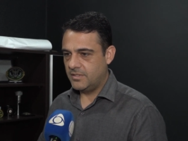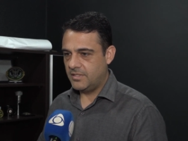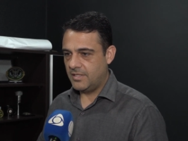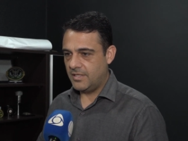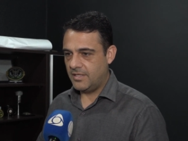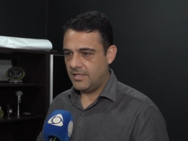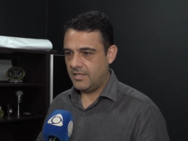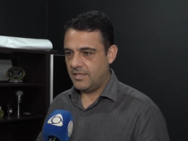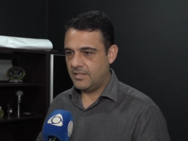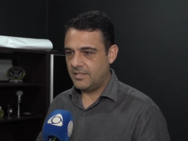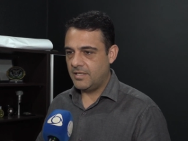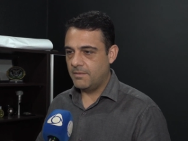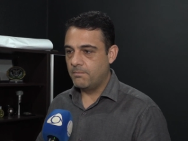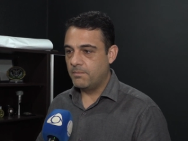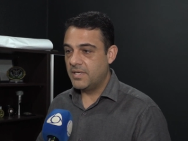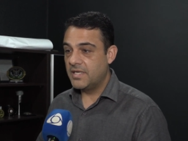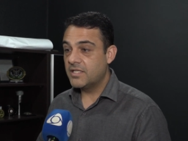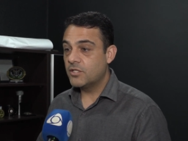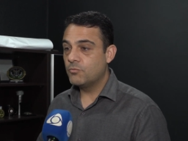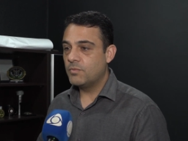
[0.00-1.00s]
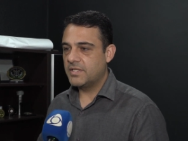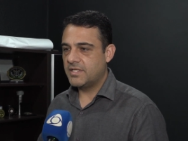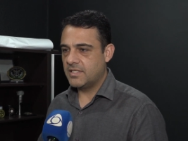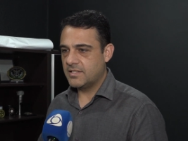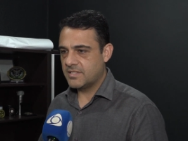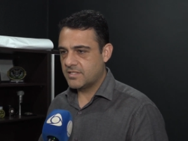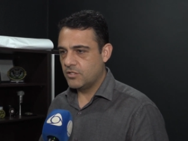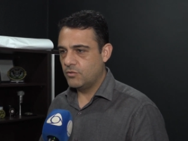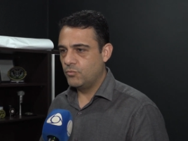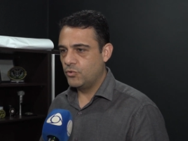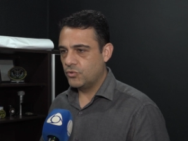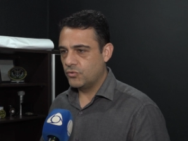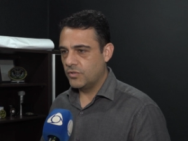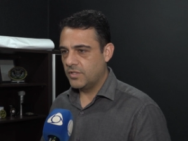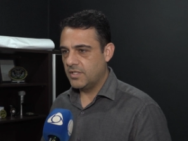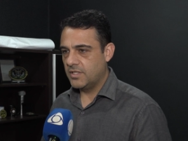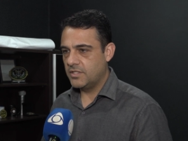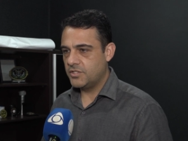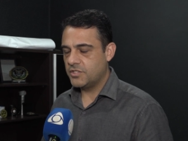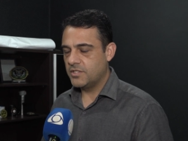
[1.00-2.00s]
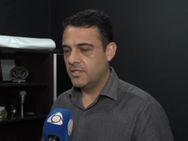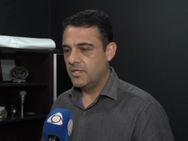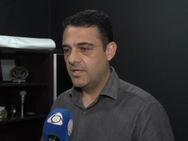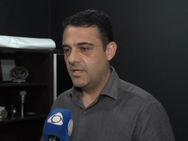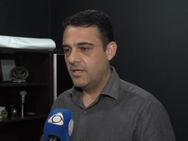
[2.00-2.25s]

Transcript: é demanda uma atenção muito grande.